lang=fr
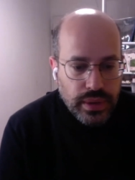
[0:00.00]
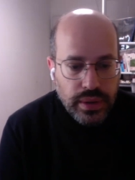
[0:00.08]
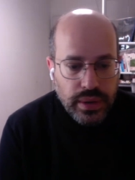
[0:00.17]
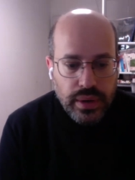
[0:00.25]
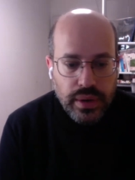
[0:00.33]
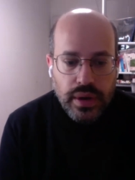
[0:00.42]

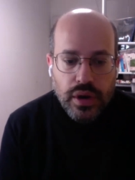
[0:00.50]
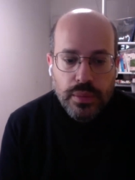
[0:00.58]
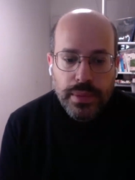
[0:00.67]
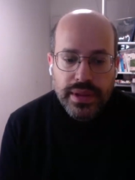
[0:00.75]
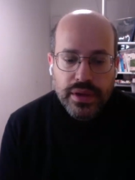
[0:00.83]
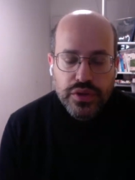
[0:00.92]

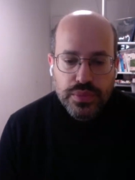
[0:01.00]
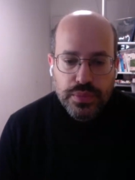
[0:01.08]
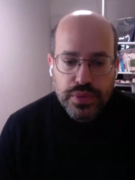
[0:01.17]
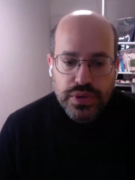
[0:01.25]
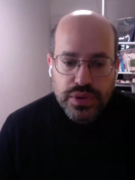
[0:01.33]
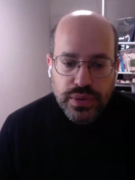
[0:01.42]
leur manière de se
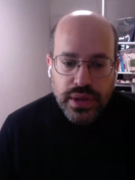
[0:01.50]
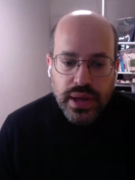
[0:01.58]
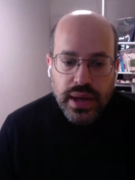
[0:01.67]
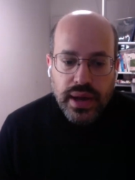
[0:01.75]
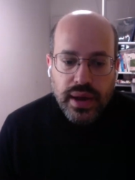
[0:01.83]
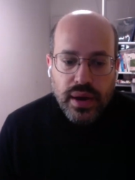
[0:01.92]

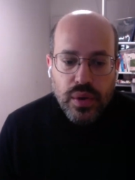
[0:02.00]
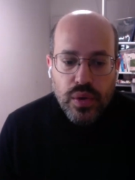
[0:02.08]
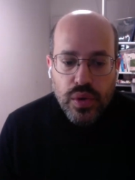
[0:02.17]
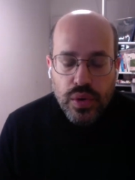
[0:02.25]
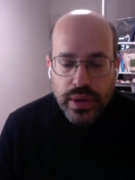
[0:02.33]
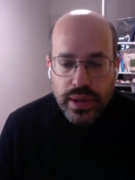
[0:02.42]
positionner
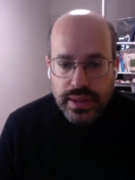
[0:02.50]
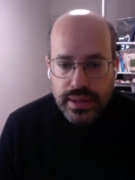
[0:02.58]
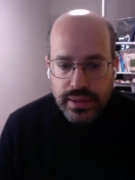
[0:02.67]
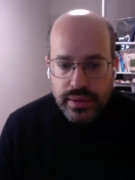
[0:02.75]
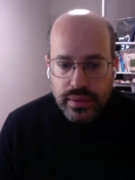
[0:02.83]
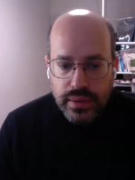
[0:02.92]
aux requêtes
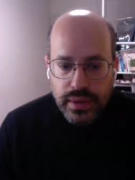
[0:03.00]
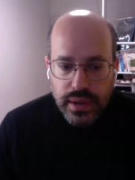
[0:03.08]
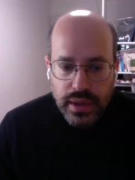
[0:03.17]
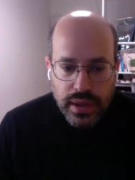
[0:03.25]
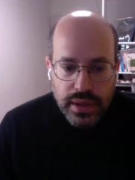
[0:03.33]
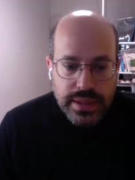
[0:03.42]
clients
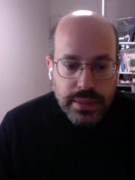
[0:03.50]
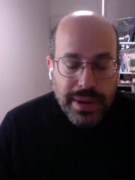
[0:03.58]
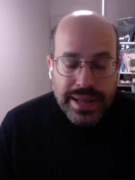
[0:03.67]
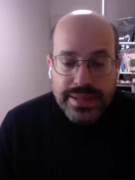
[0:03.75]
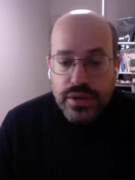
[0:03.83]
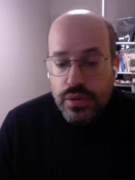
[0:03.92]
c'est
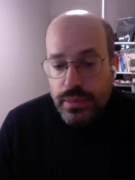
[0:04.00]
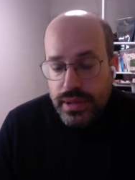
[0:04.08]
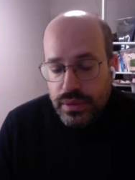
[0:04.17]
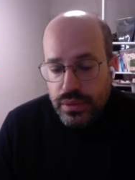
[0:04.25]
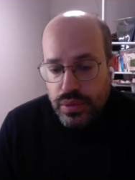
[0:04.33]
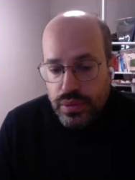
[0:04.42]
pas la seule
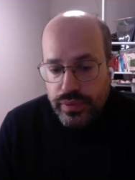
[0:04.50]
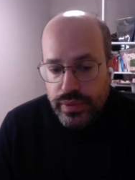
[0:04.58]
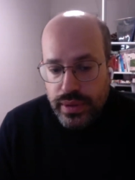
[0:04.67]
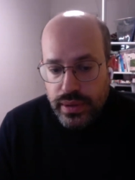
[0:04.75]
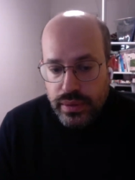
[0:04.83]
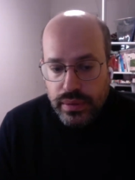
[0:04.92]
manière de
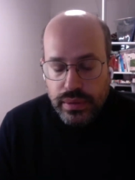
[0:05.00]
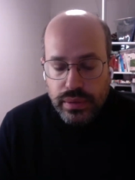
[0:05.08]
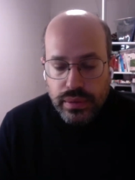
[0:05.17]
trouver euh,